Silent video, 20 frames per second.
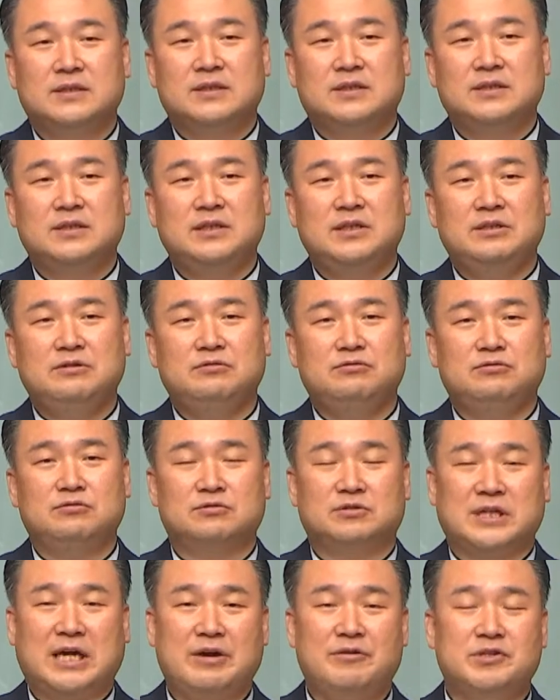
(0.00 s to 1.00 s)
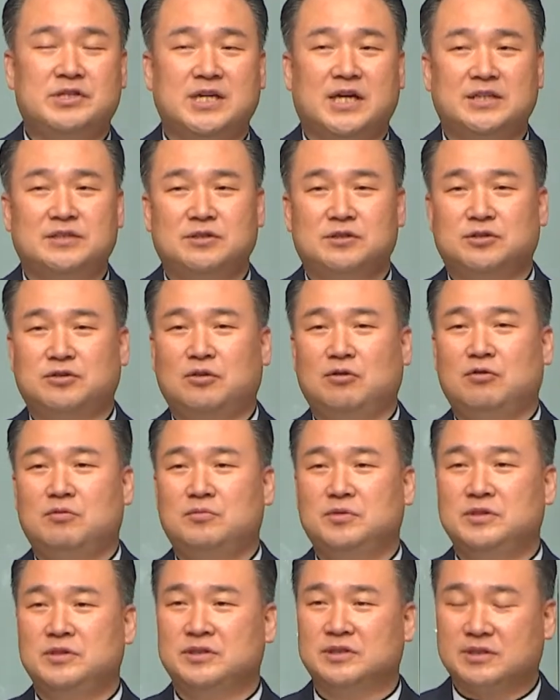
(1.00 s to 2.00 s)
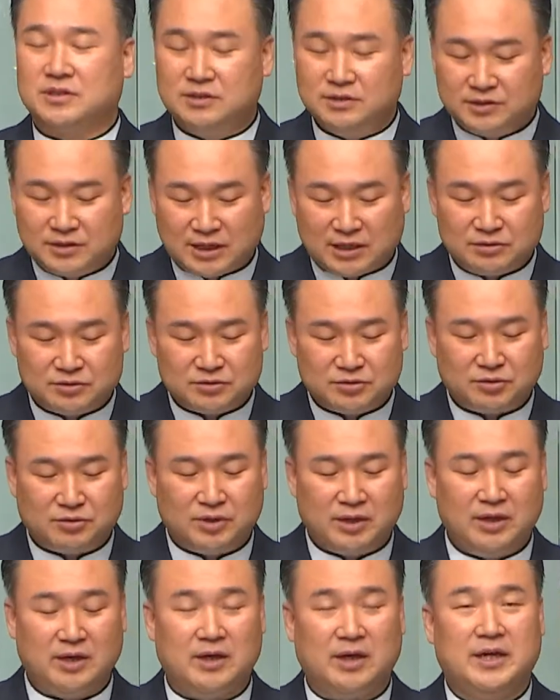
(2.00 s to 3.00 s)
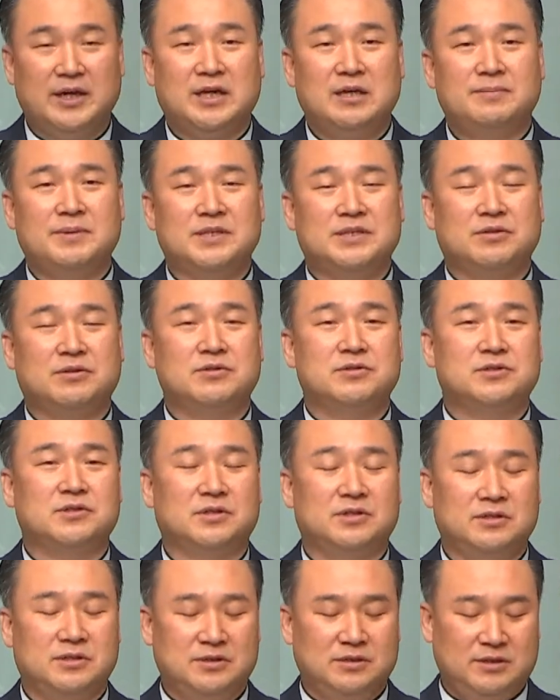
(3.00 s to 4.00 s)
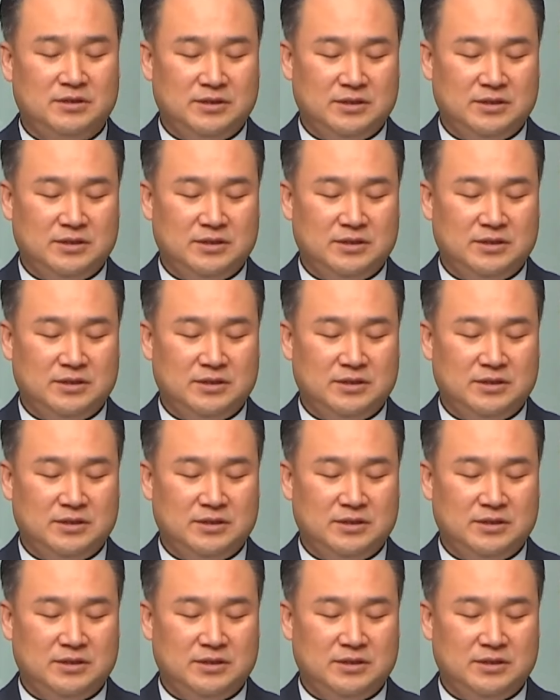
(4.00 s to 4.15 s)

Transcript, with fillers: 그 이후 다윗의 아들 솔로몬은 그 장소에 하나님의 성전을